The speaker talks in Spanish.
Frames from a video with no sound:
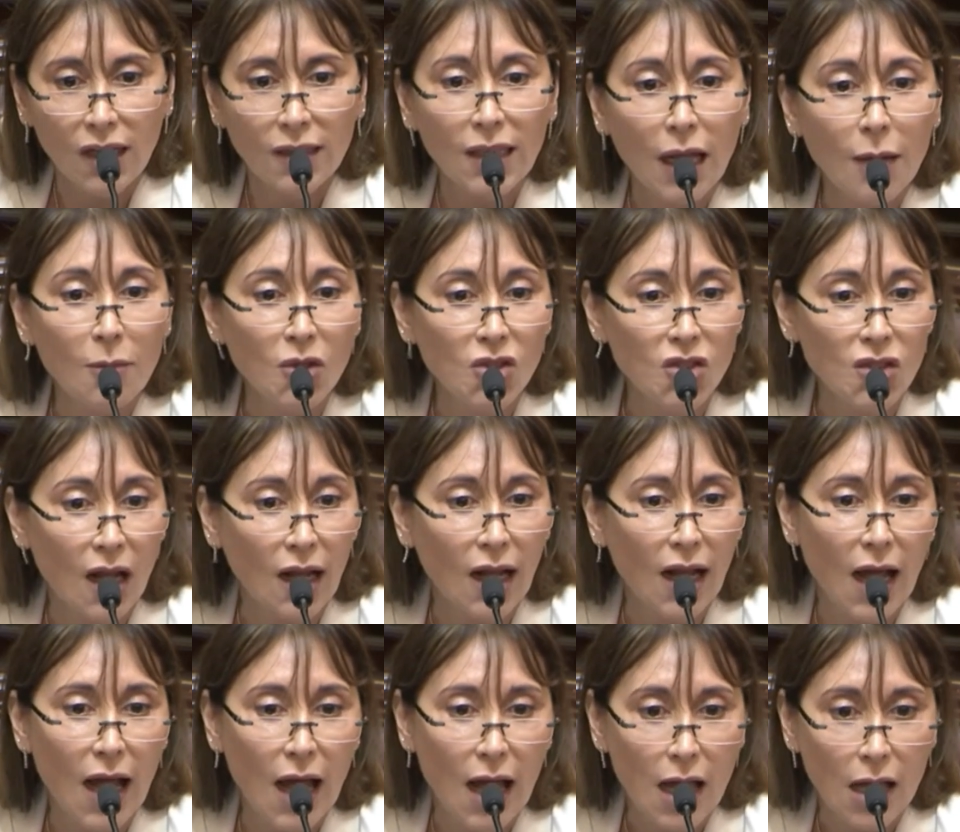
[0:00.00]
Estamos
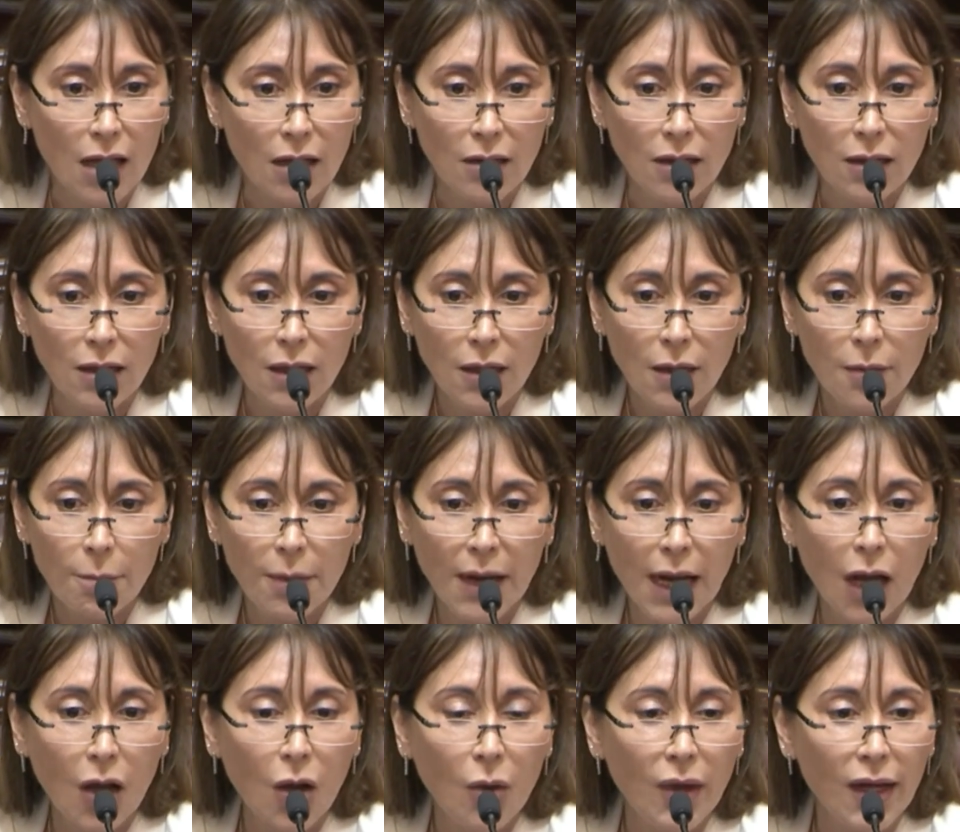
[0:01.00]
acá
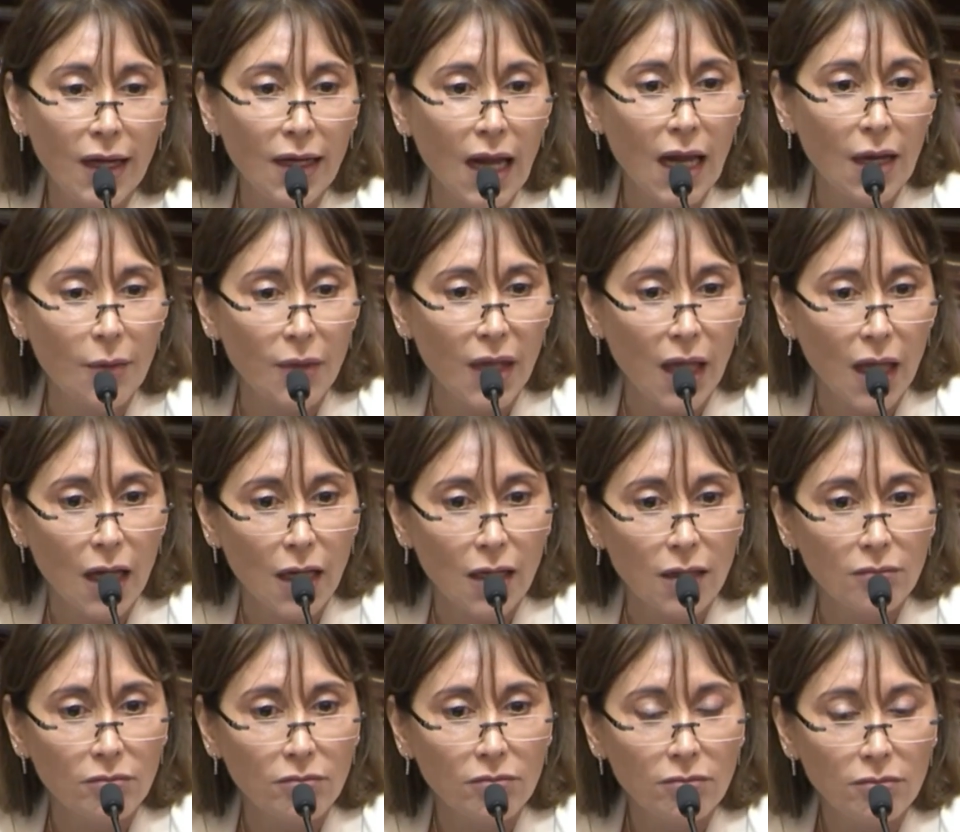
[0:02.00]
para gobernar
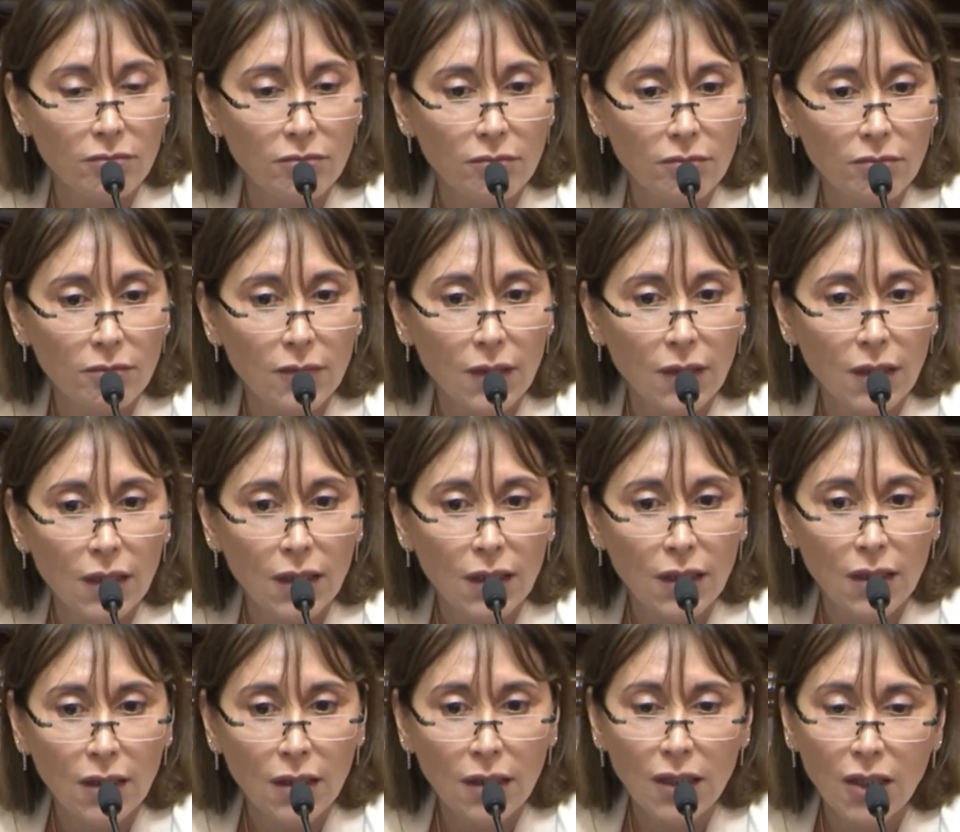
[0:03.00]
bien
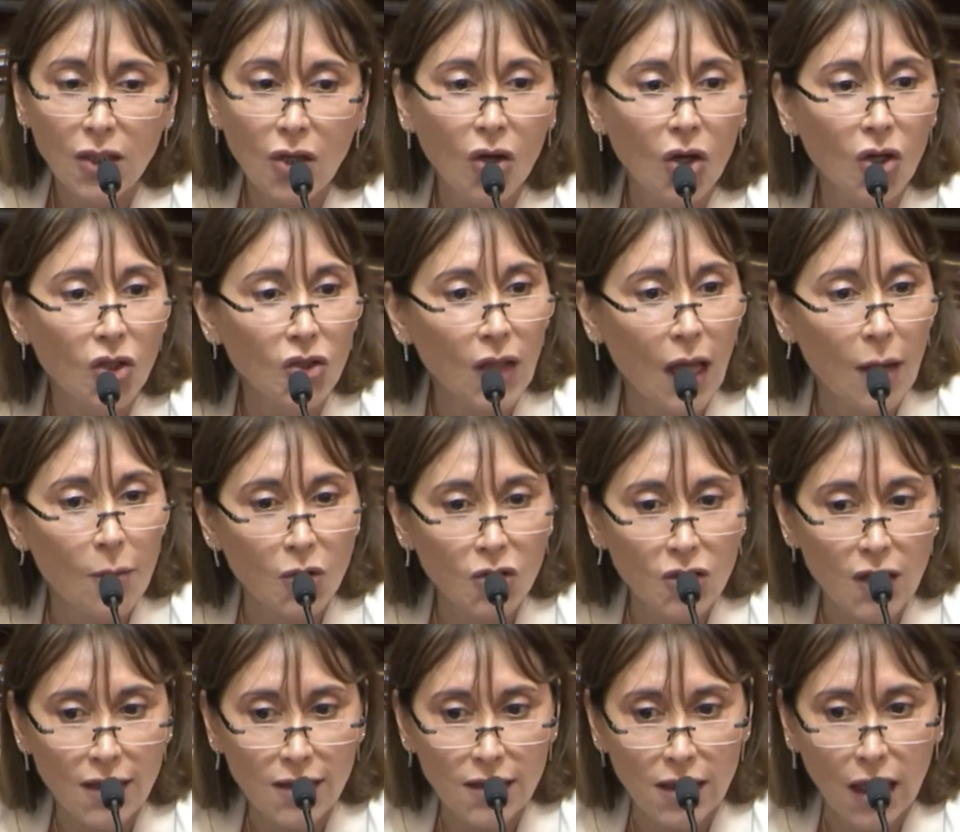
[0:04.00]
y no lo
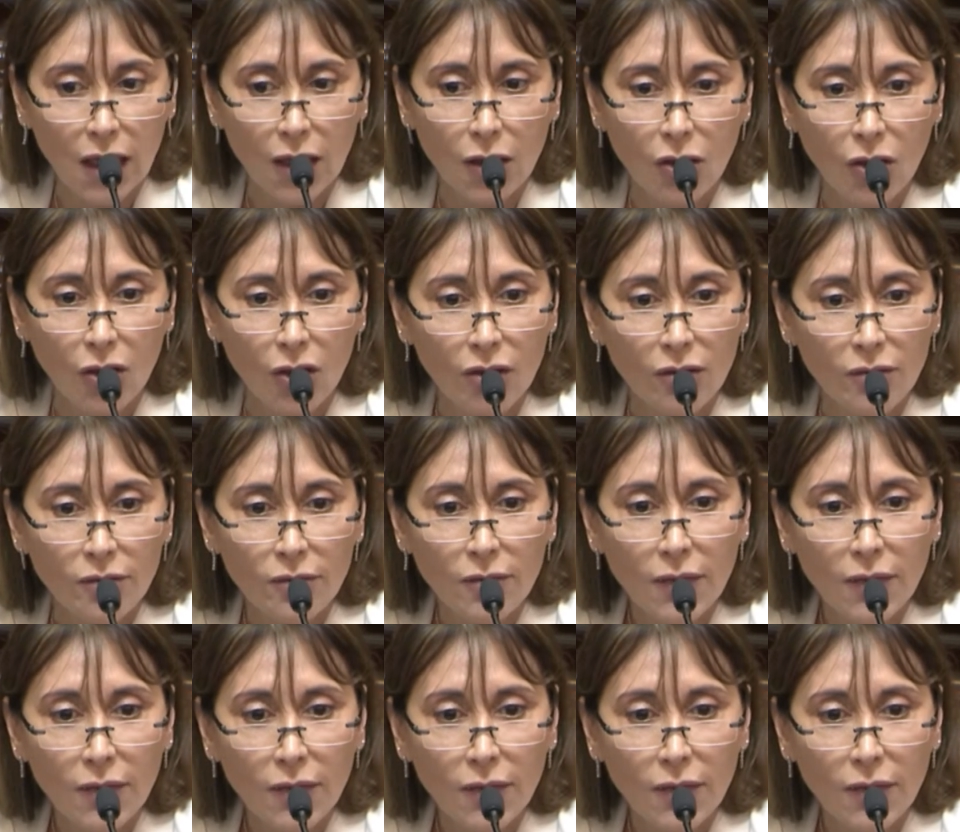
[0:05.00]
estamos haciendo.